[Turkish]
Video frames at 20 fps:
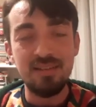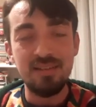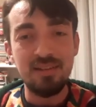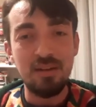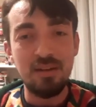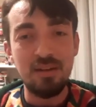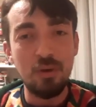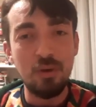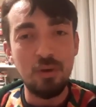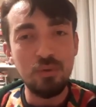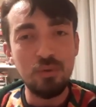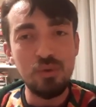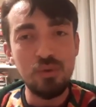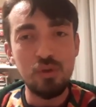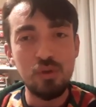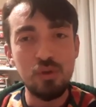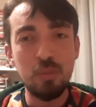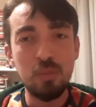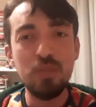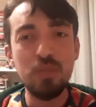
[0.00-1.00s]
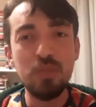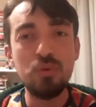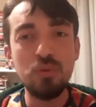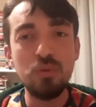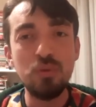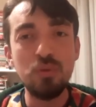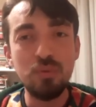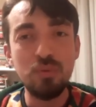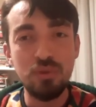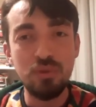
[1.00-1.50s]
oduncu bir
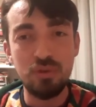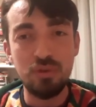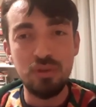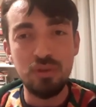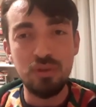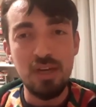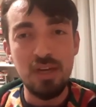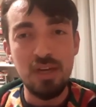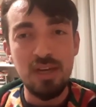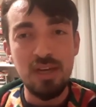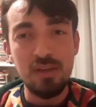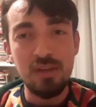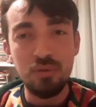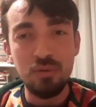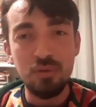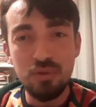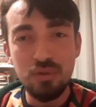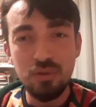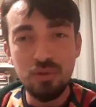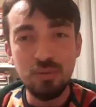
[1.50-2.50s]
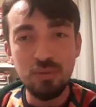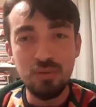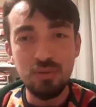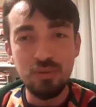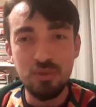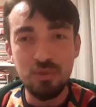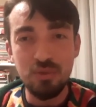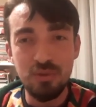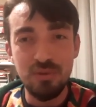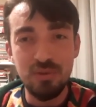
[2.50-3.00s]
durmuş,
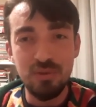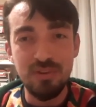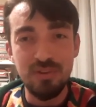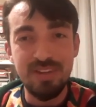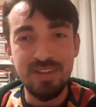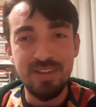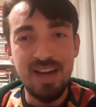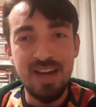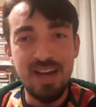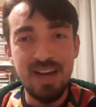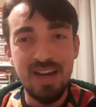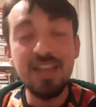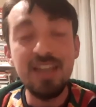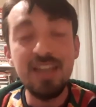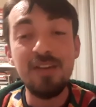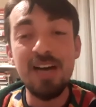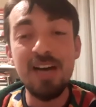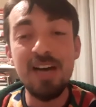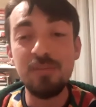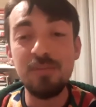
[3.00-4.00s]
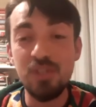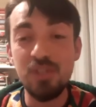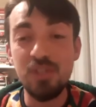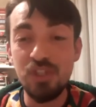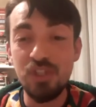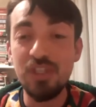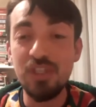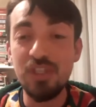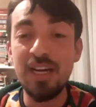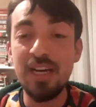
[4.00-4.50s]
düşünmüş, hak vermiş
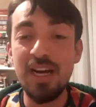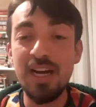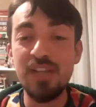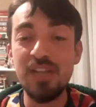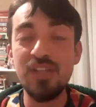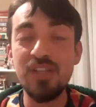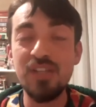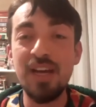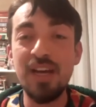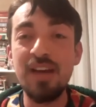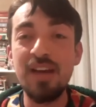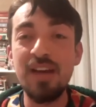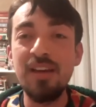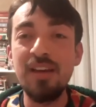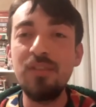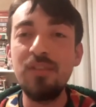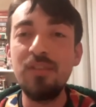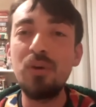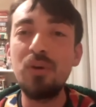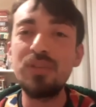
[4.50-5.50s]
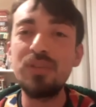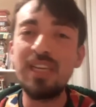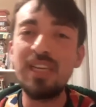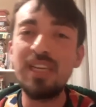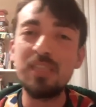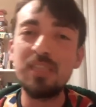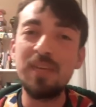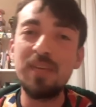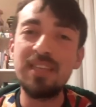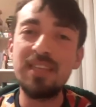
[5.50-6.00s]
çınar ağacına ve onu
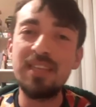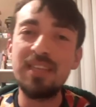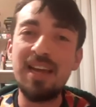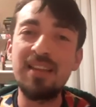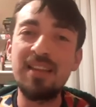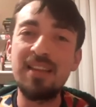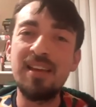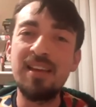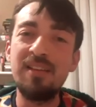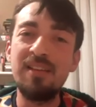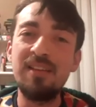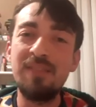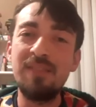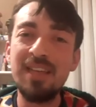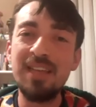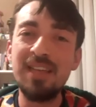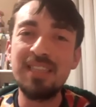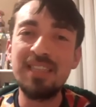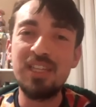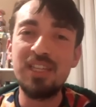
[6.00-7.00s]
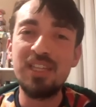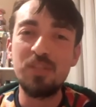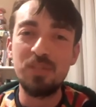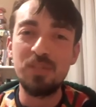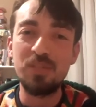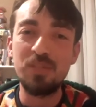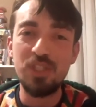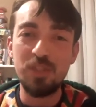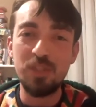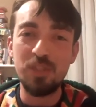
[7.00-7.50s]
kesmekten
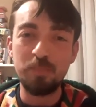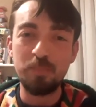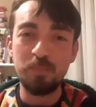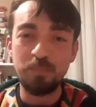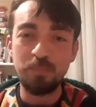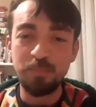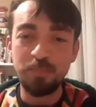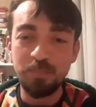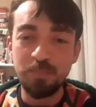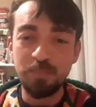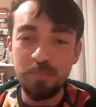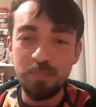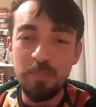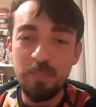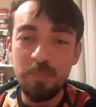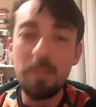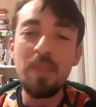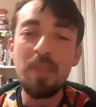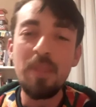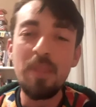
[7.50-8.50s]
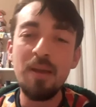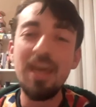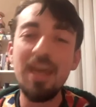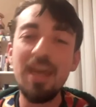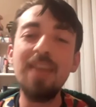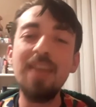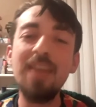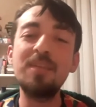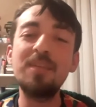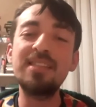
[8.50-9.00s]
vazgeçmiş.
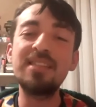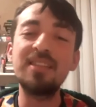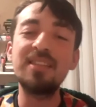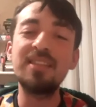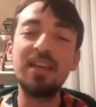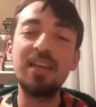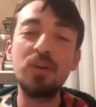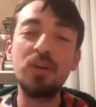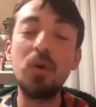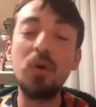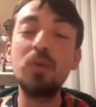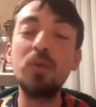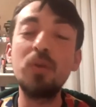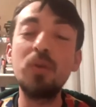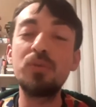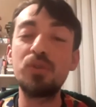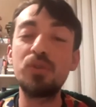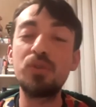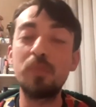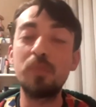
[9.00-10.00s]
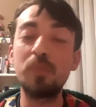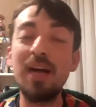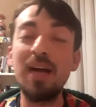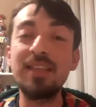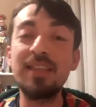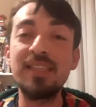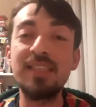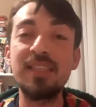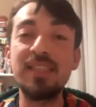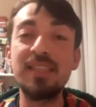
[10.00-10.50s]
Heybesine koymuş
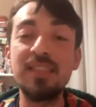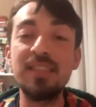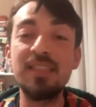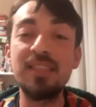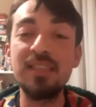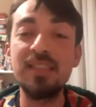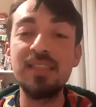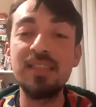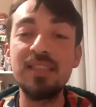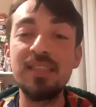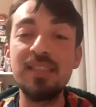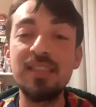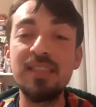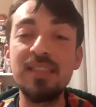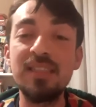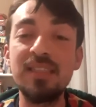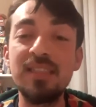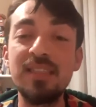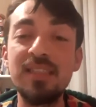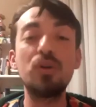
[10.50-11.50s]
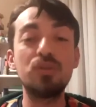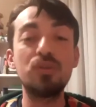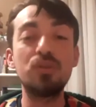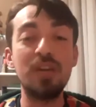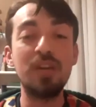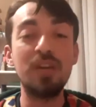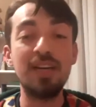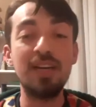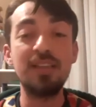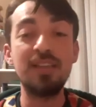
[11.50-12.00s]
baltasını ve
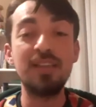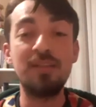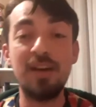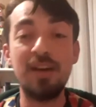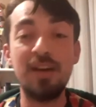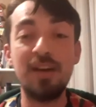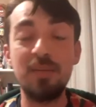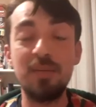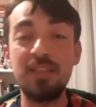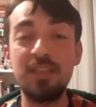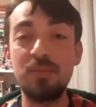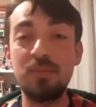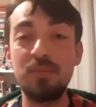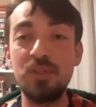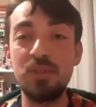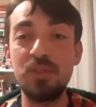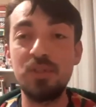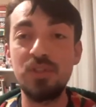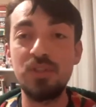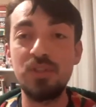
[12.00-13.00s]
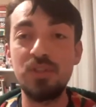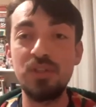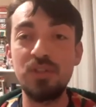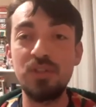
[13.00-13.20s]
yoluna devam etmiş.